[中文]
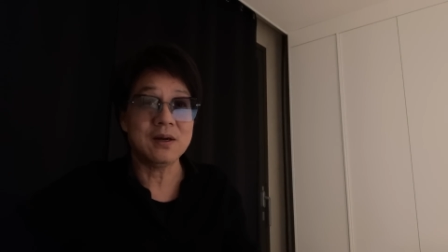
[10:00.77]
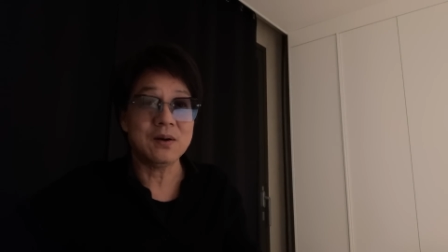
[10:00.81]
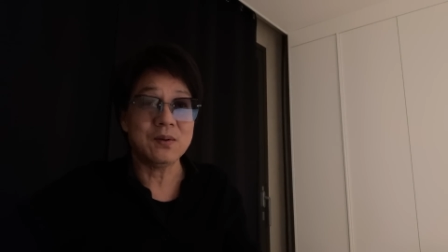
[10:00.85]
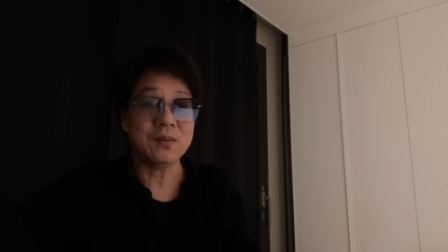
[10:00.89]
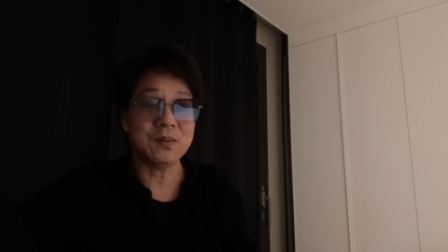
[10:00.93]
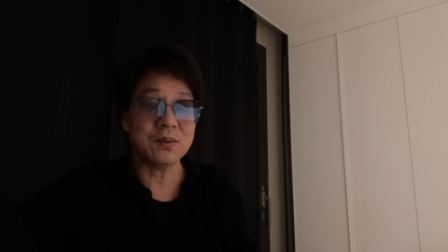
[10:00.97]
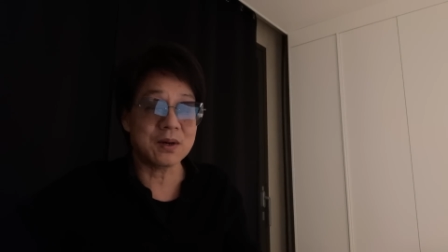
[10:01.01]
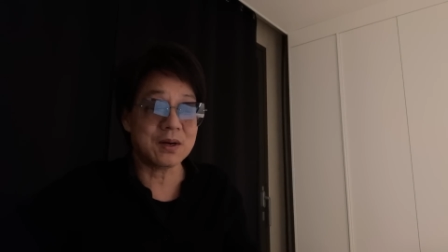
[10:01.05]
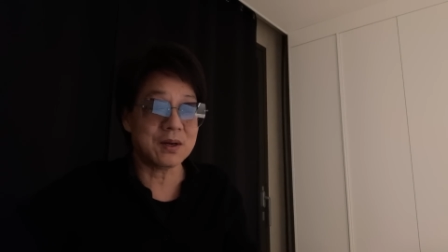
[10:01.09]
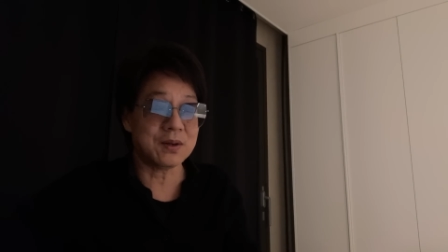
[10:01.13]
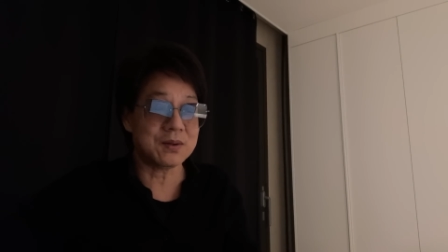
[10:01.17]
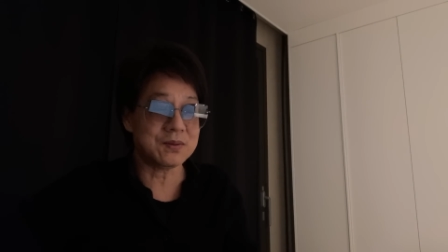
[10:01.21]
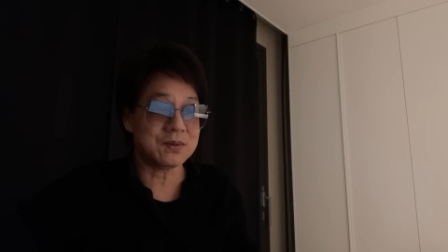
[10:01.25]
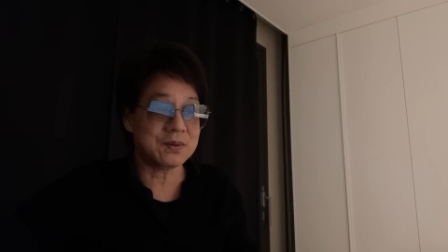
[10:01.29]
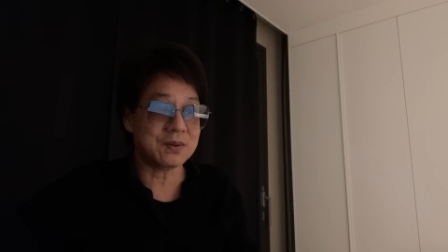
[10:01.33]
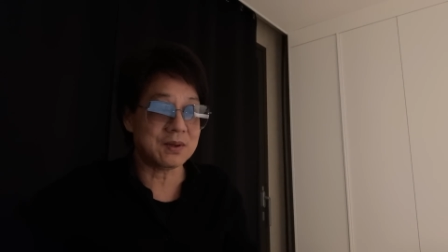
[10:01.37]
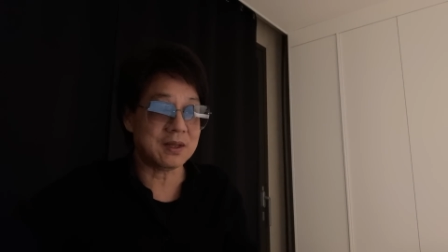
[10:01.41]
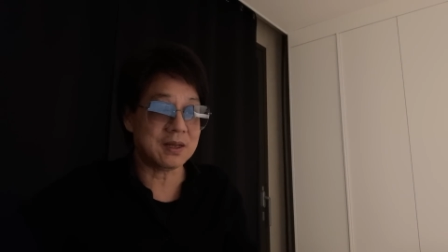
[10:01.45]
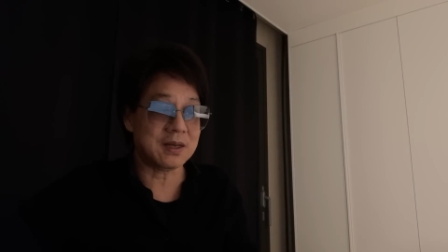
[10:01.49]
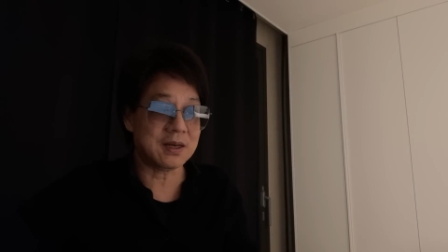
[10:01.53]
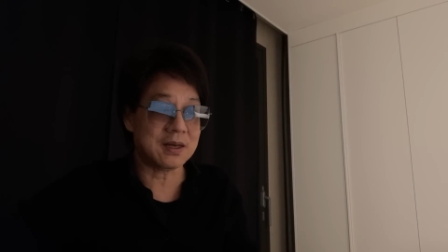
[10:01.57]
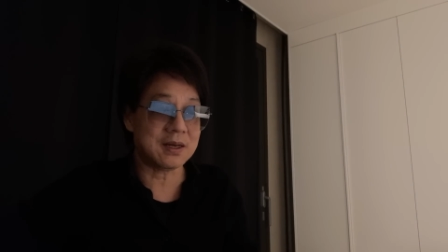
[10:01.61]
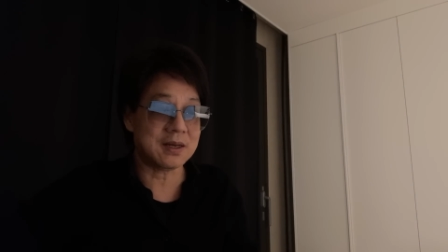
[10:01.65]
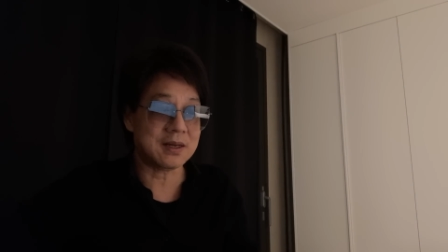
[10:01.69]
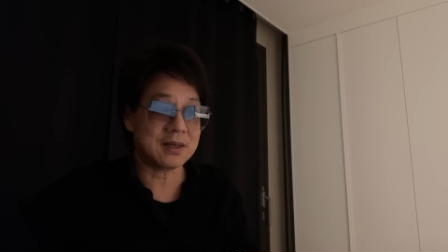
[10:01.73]
我告诉
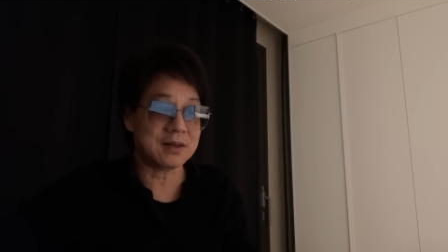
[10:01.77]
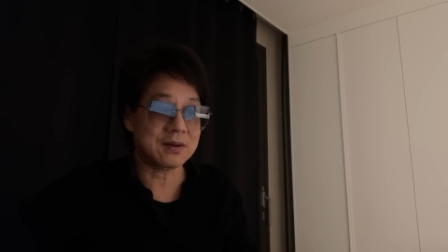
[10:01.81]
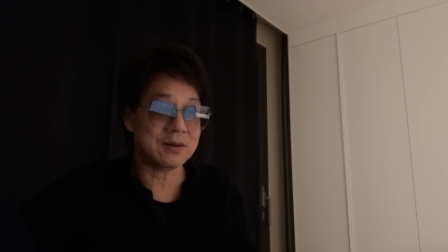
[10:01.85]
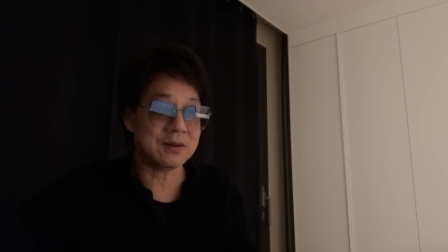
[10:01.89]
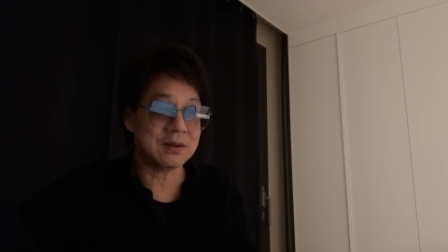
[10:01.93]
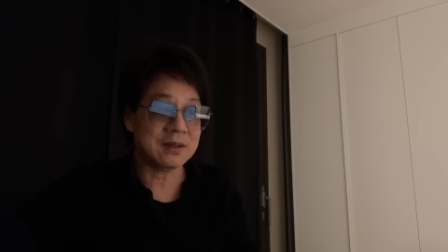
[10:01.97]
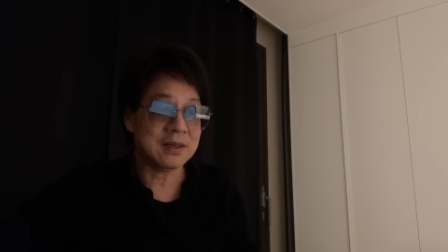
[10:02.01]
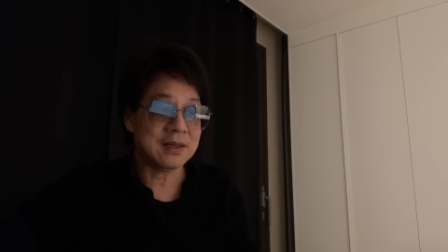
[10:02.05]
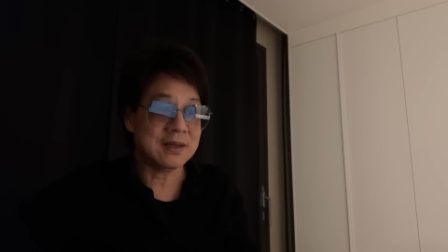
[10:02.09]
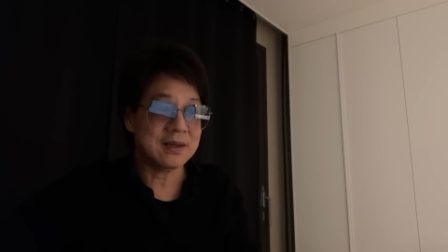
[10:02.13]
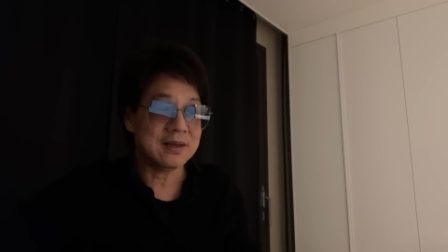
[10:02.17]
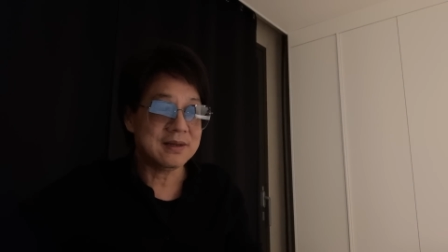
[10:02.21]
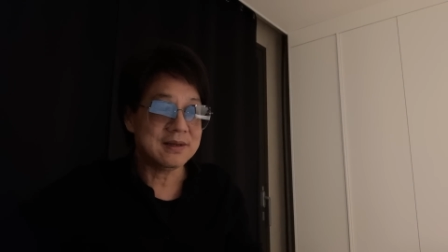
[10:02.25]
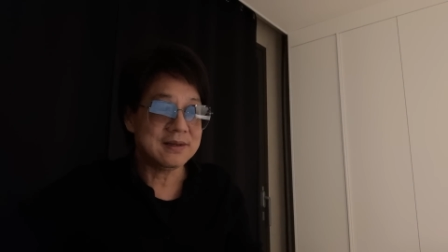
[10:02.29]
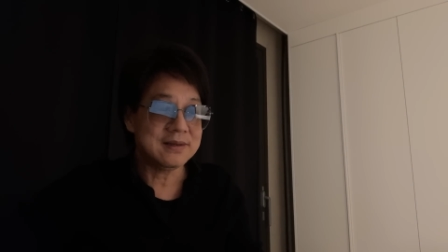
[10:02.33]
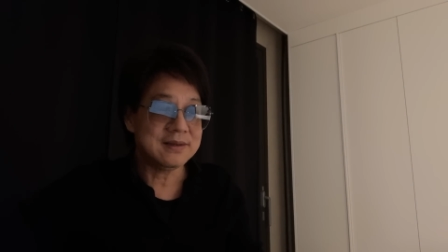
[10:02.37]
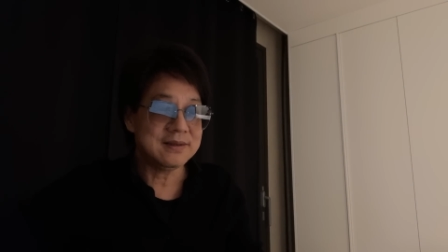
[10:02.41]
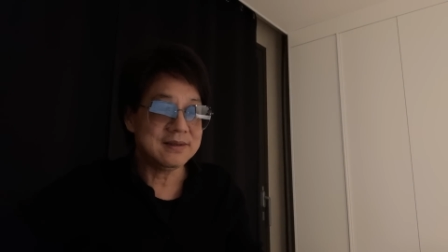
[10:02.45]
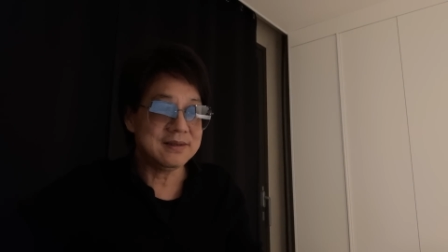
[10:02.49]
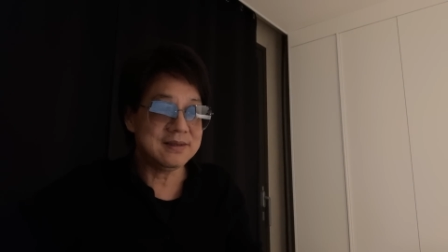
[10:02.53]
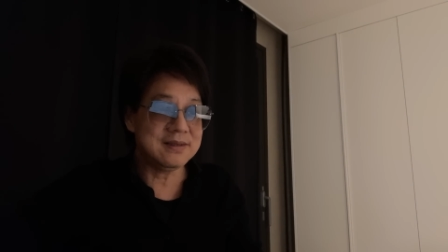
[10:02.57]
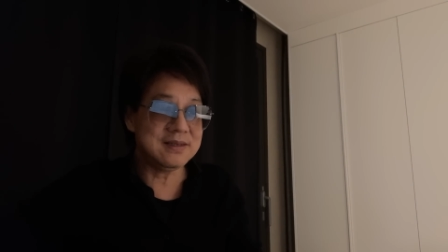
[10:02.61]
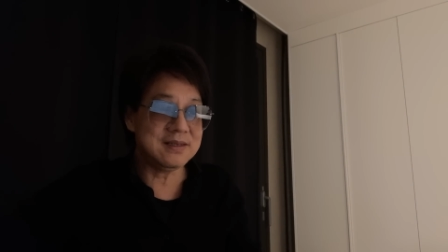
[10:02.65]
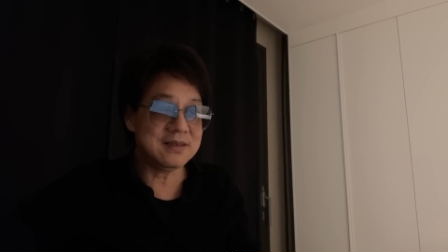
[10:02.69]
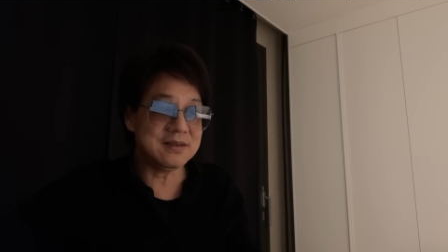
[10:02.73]
你啊，
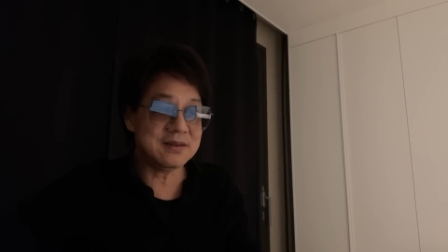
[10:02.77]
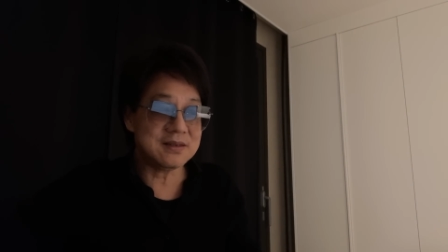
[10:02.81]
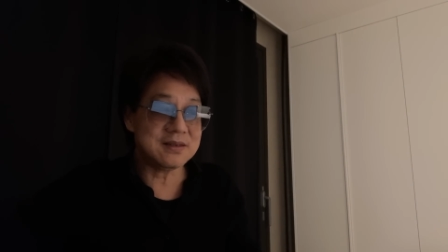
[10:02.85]
你